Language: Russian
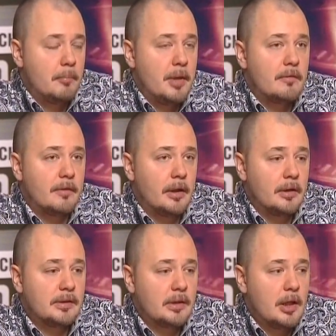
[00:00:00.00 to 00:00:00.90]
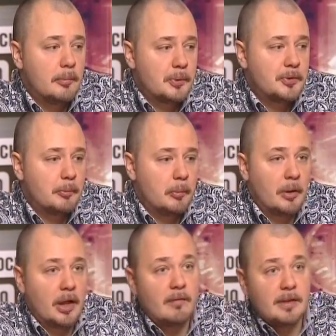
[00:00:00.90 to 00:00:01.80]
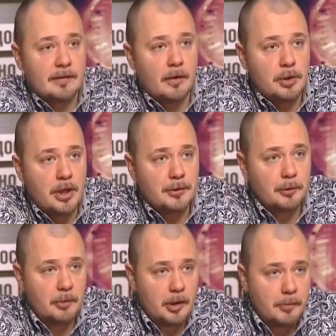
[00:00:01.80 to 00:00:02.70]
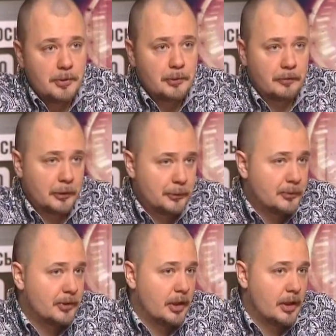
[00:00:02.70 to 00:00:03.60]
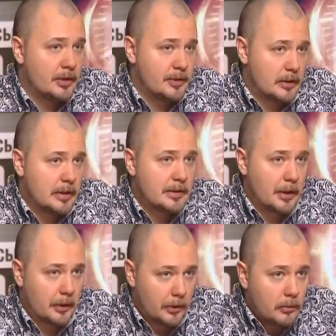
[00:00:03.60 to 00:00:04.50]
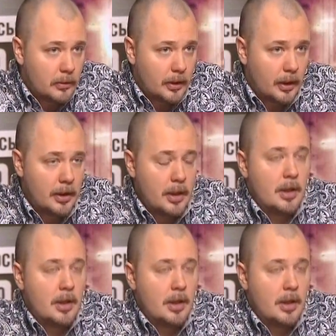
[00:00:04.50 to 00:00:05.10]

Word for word: Первые стали просто публиковать свою частную переписку французские и нидерландские археологи.